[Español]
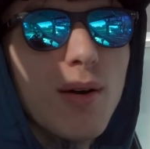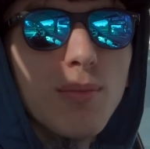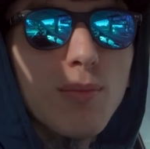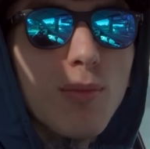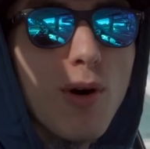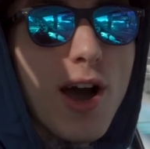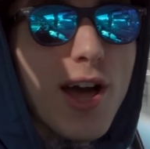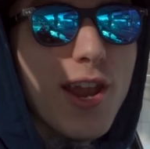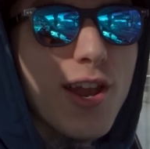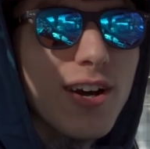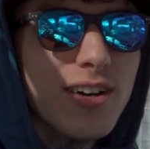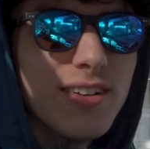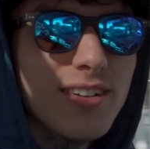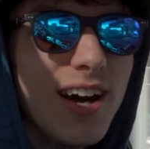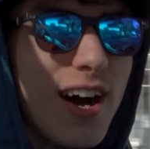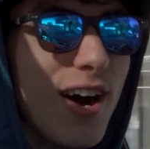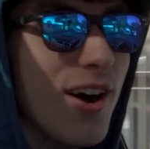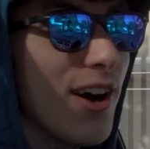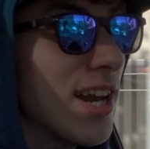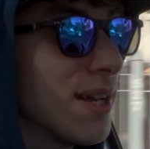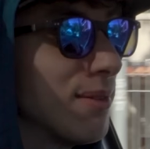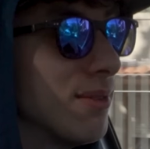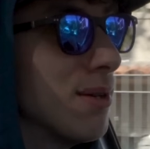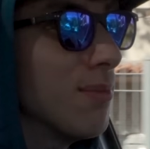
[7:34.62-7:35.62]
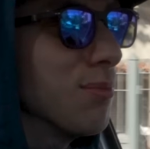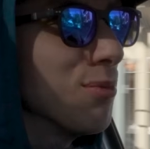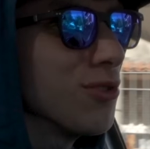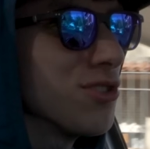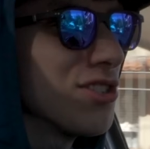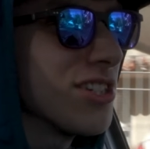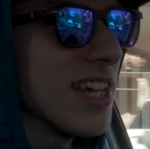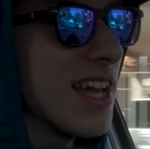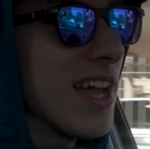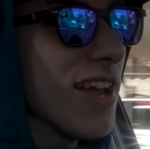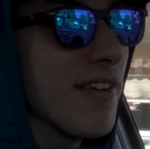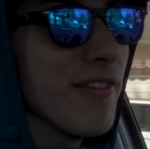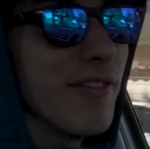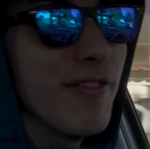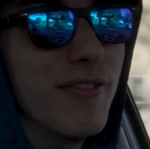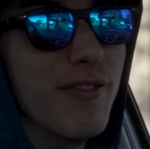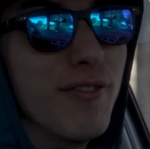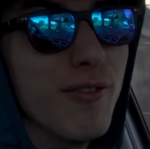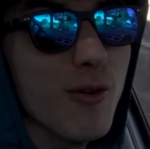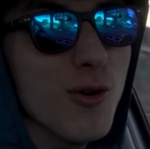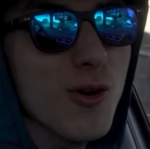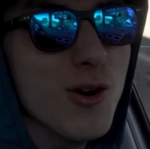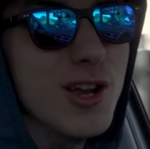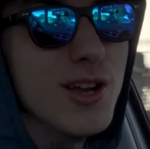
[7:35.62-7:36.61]
Bueno, ahora me puse
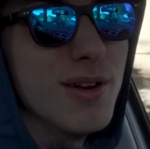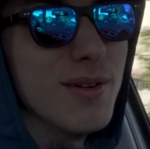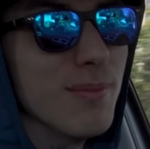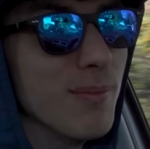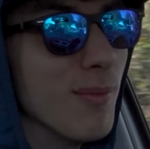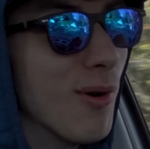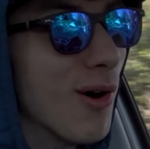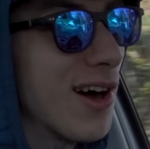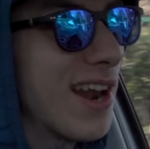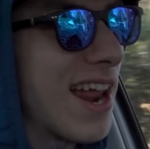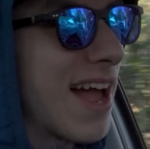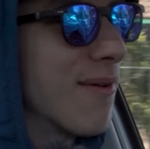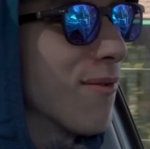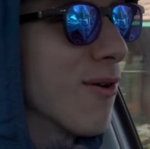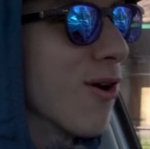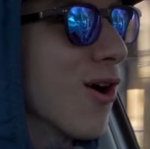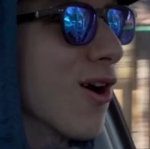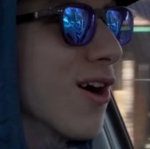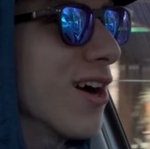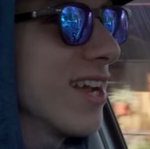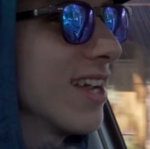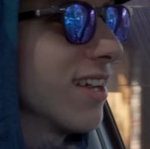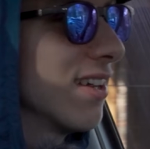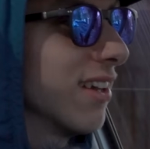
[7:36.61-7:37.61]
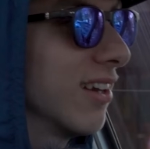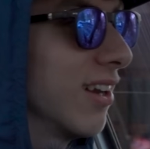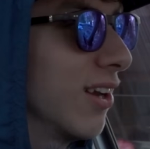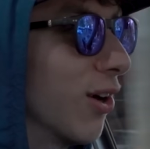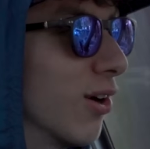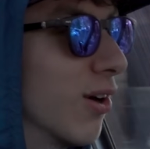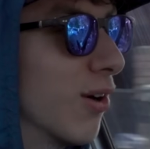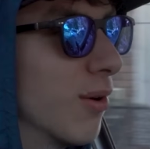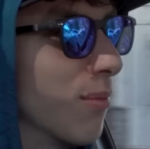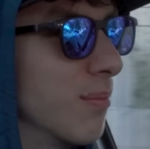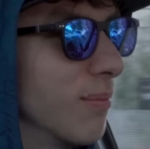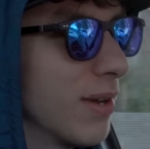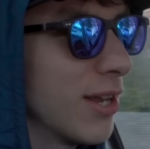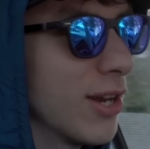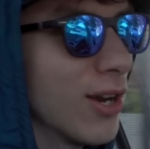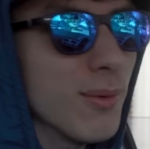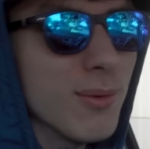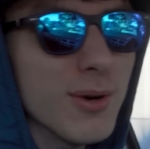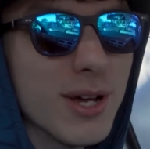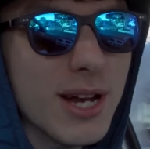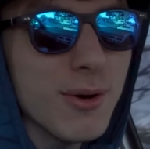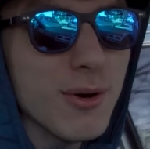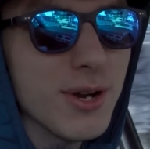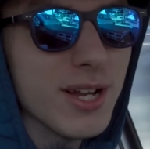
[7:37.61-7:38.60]
full Bora Boy. Lo menos
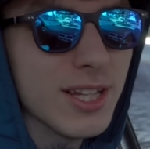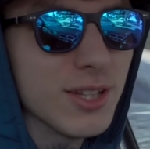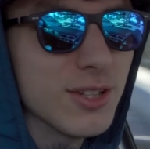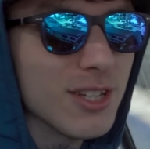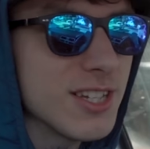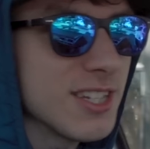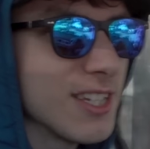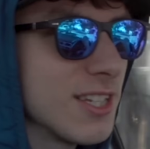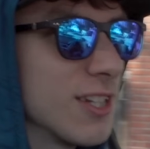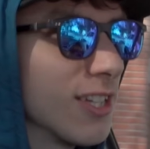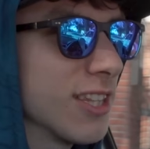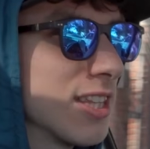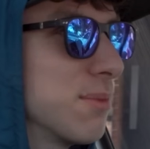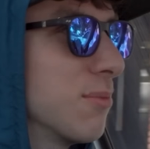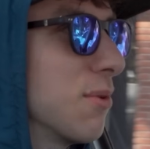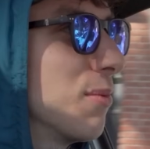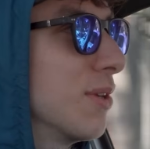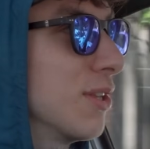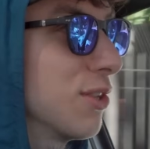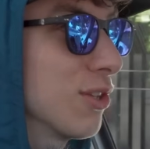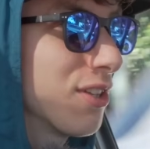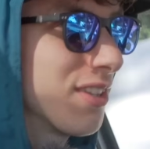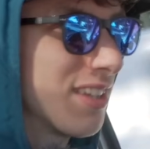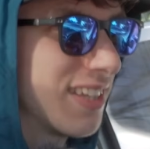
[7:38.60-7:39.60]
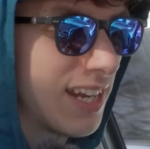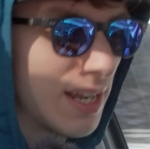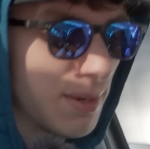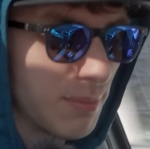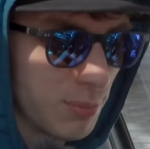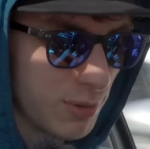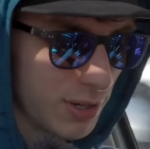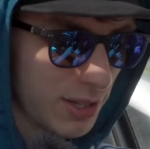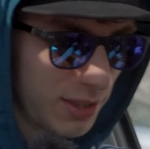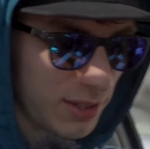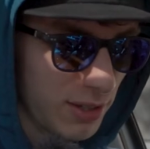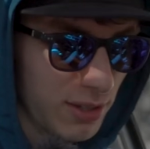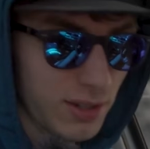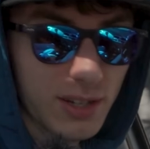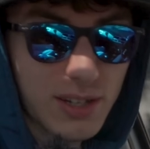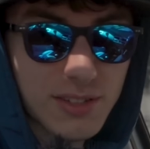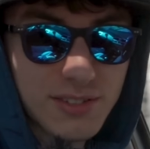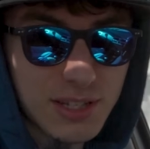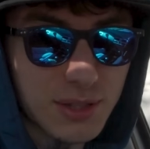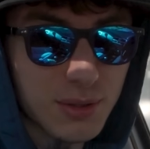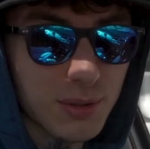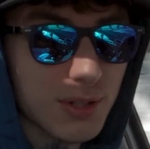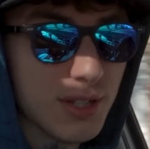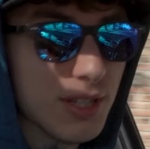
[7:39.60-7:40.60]
Bora Boy que estoy haciendo en este momento es tener puesto el
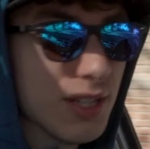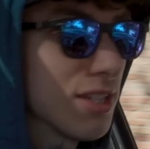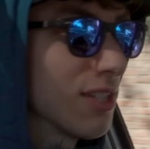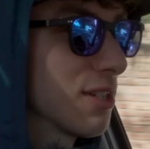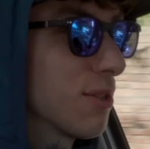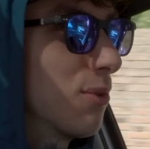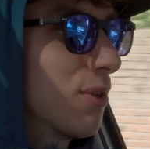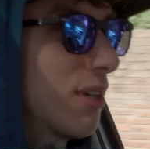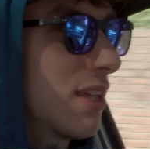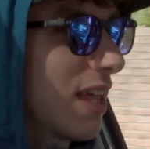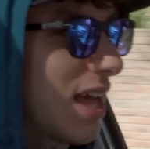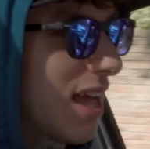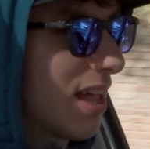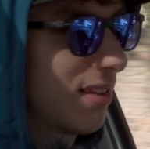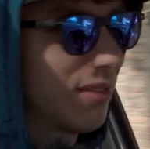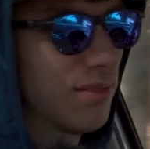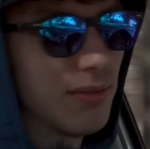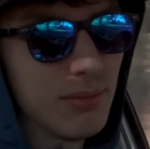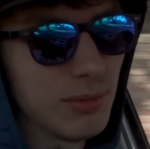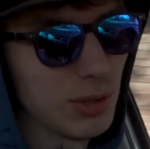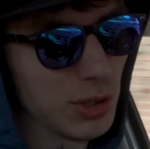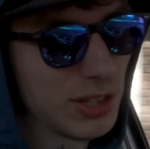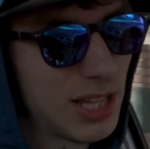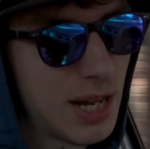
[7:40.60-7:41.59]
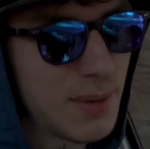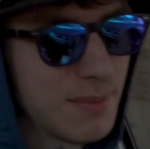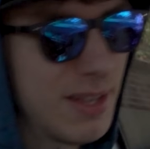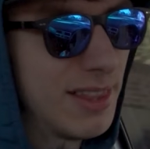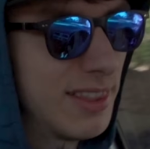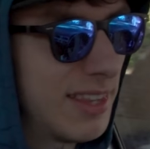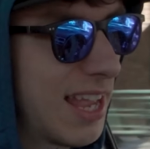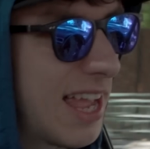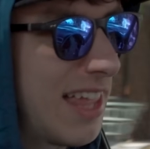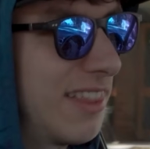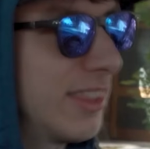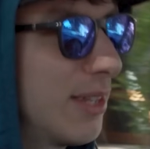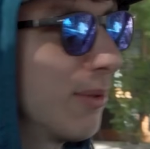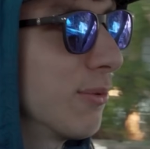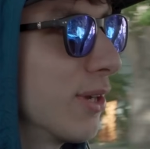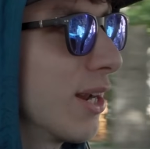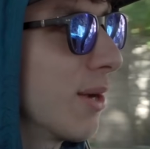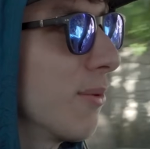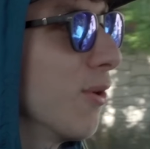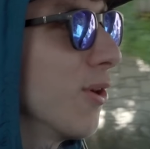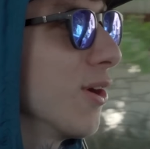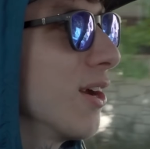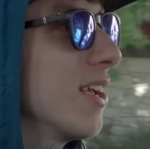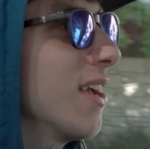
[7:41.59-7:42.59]
cinturón de seguridad, totalmente anti
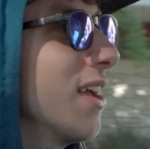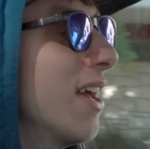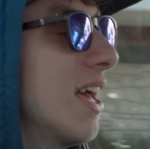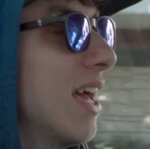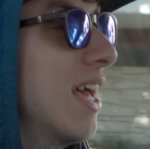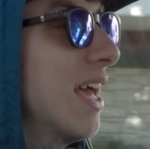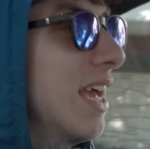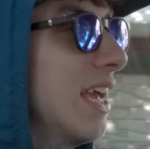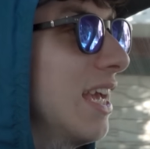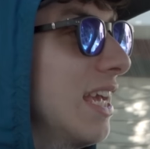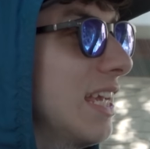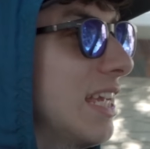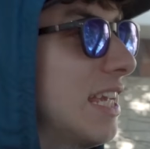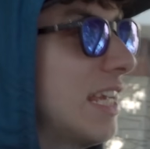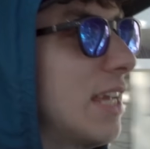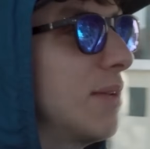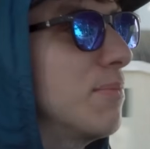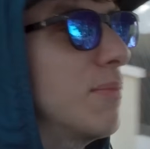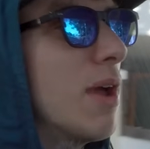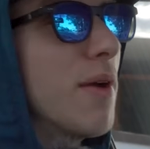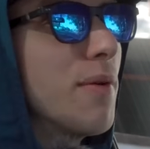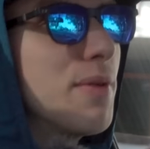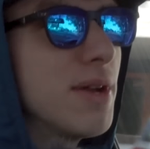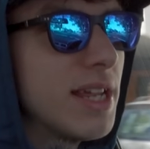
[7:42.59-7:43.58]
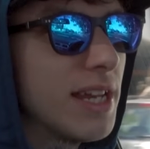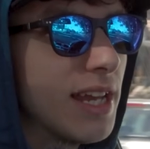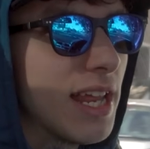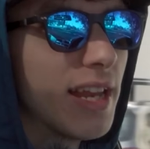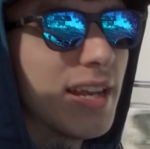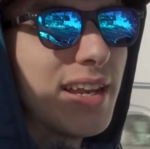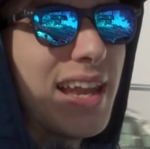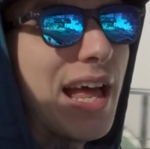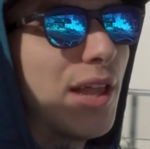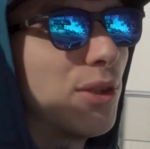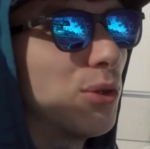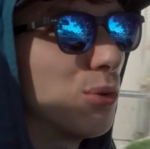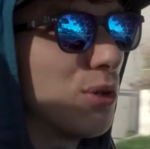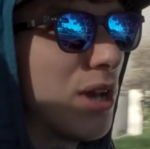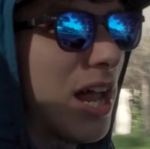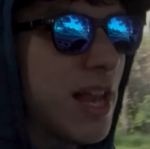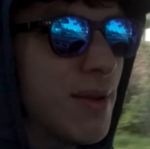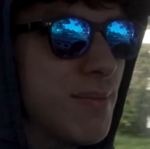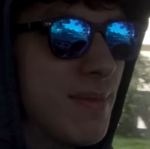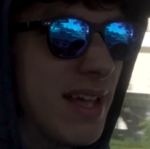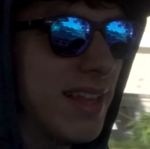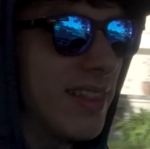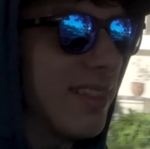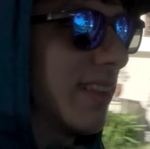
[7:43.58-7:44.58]
Bora Boy. Y me vine
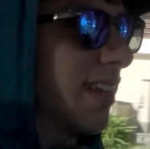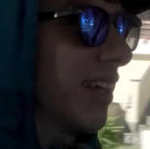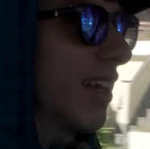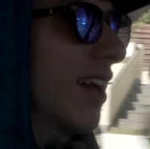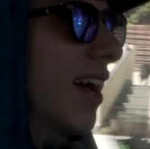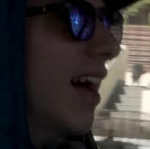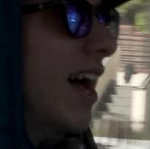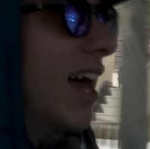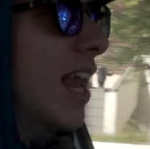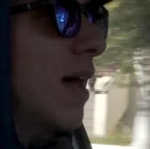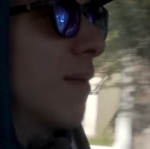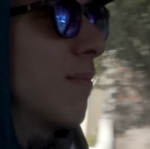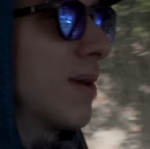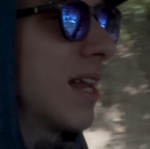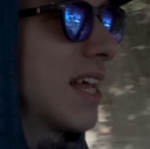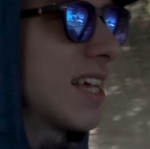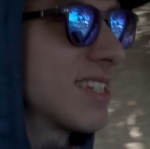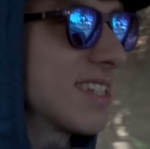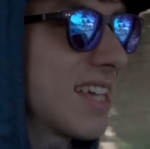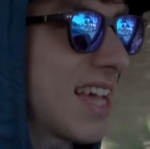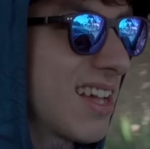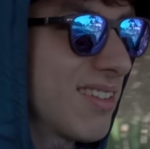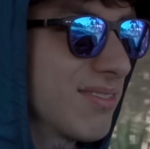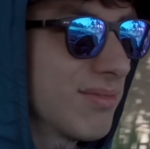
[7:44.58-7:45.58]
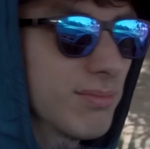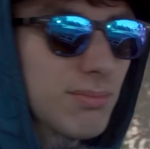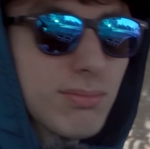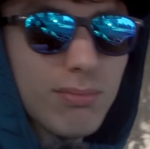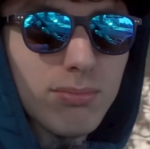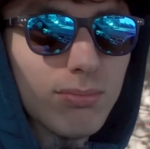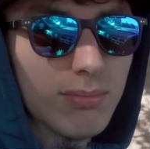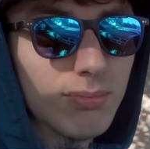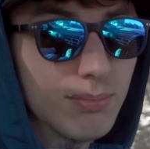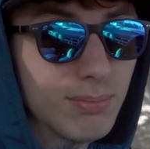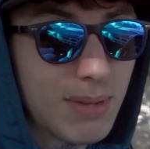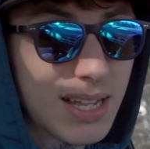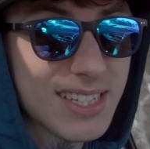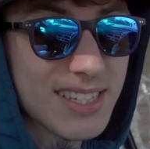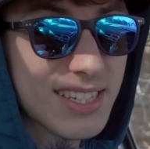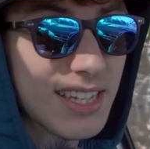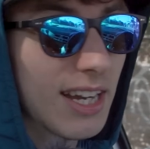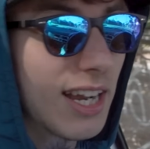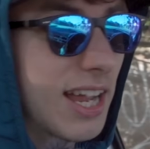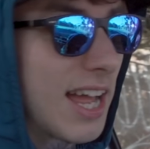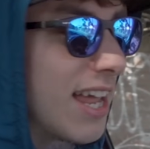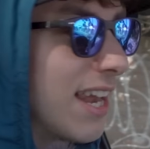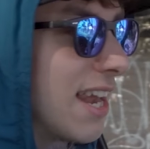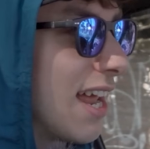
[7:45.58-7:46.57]
naturalmente a la plaza más
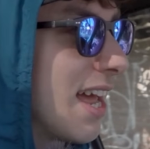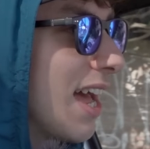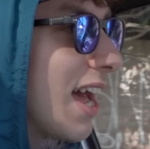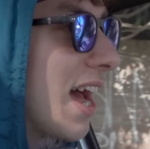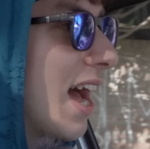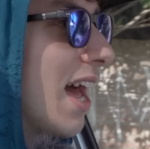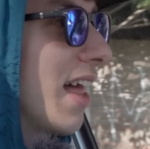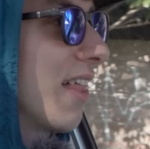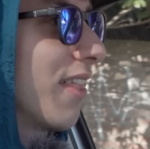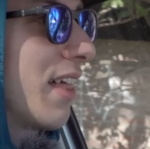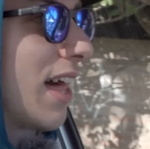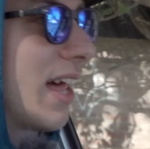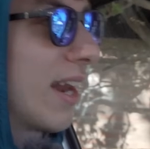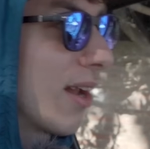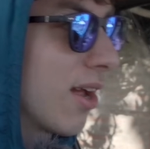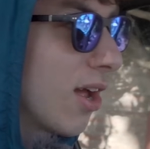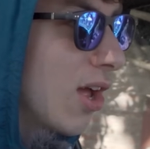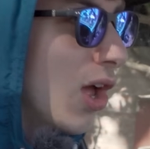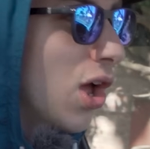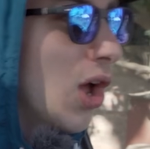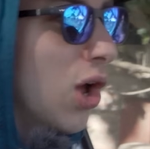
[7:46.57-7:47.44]
cercana a dar